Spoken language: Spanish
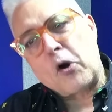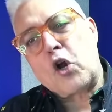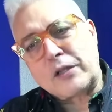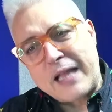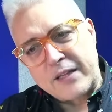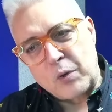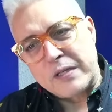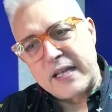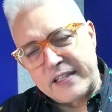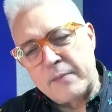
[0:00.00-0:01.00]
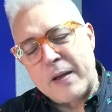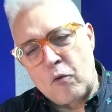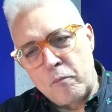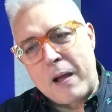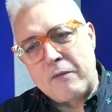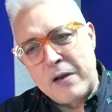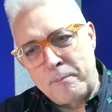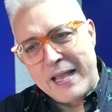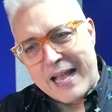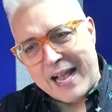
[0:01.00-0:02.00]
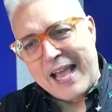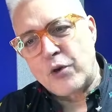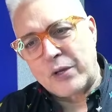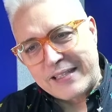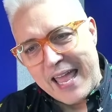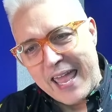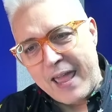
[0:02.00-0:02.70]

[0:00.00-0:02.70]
lo tanto, el sentirme culpable implica que yo esté en